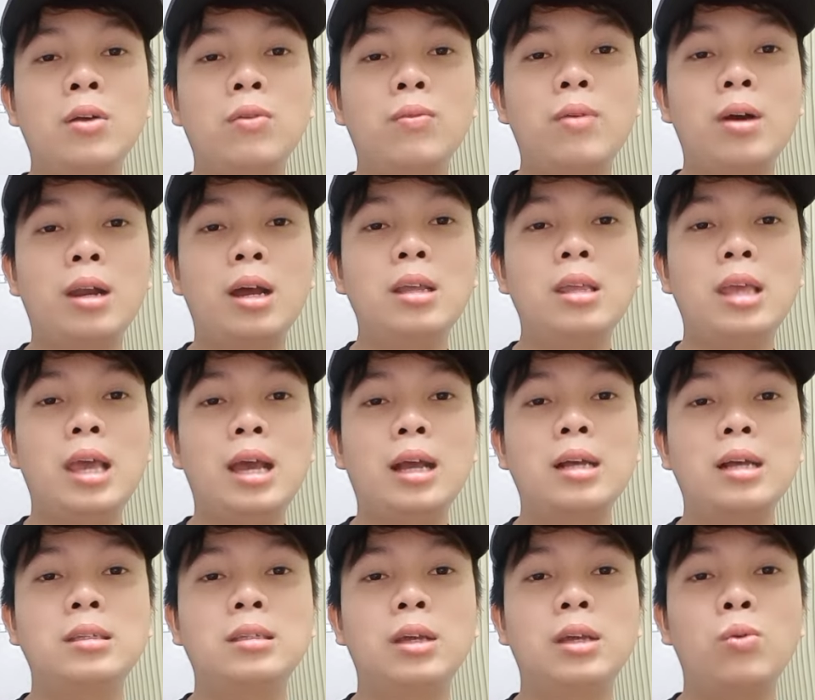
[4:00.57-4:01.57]
và đá nhẹ
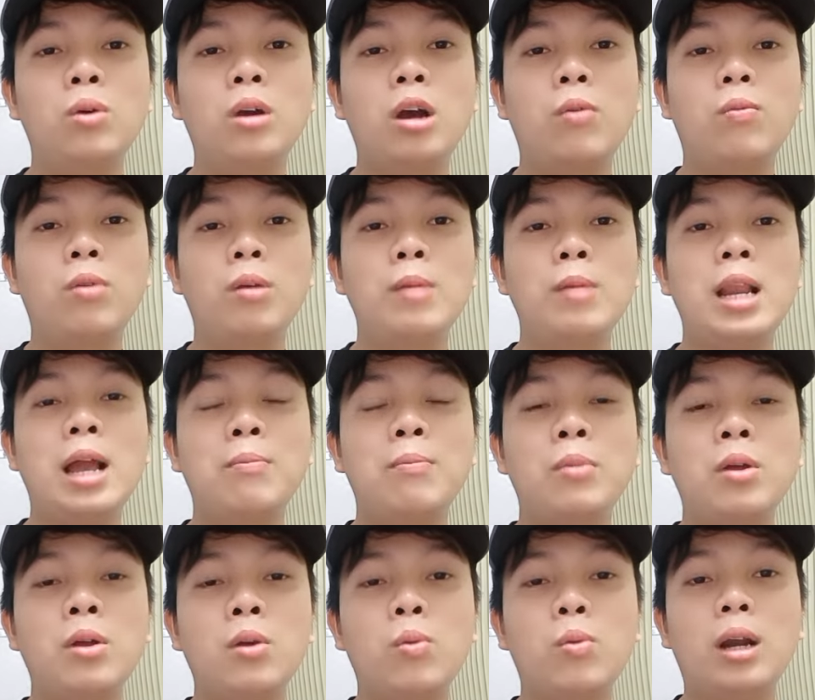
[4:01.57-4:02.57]
cái xỉu không phẩy bảy lăm
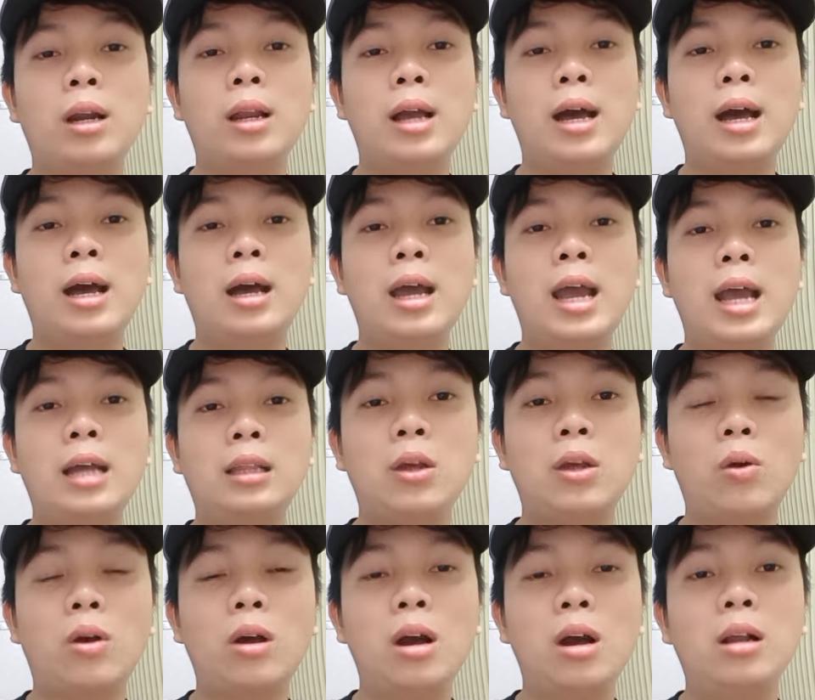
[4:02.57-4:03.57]
hoặc là an
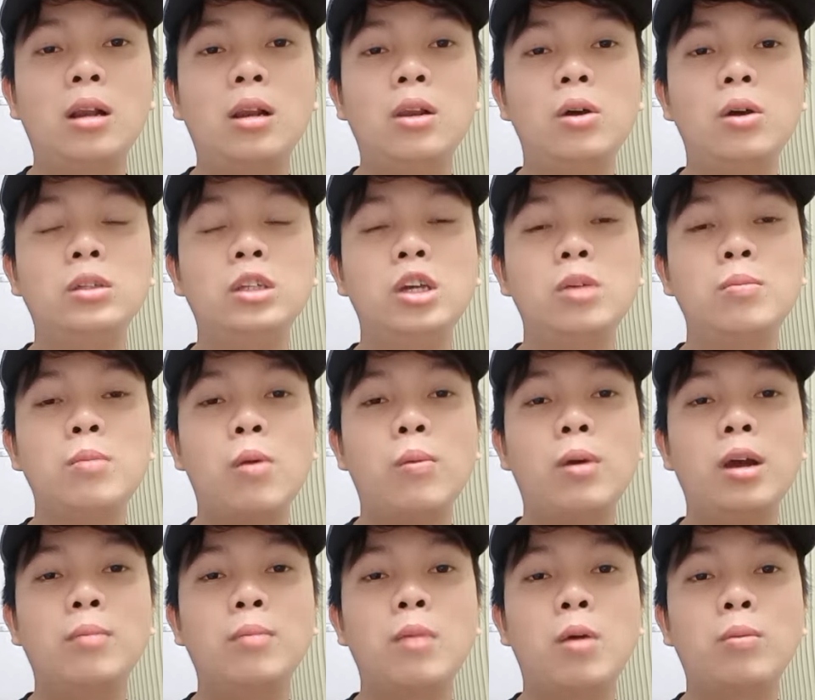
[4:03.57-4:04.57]
hơn lựa xỉu một ở
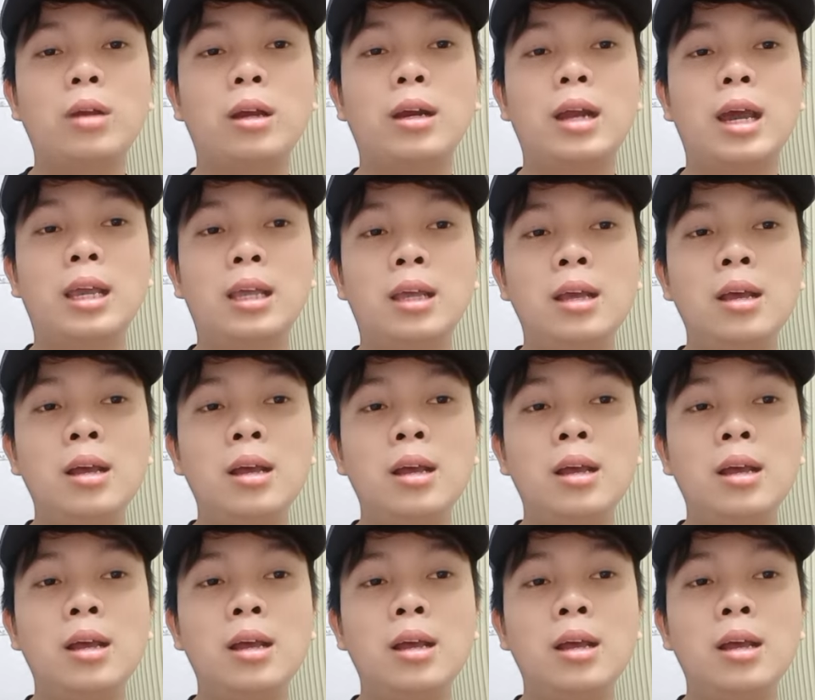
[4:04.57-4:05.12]
hiệp một trận này.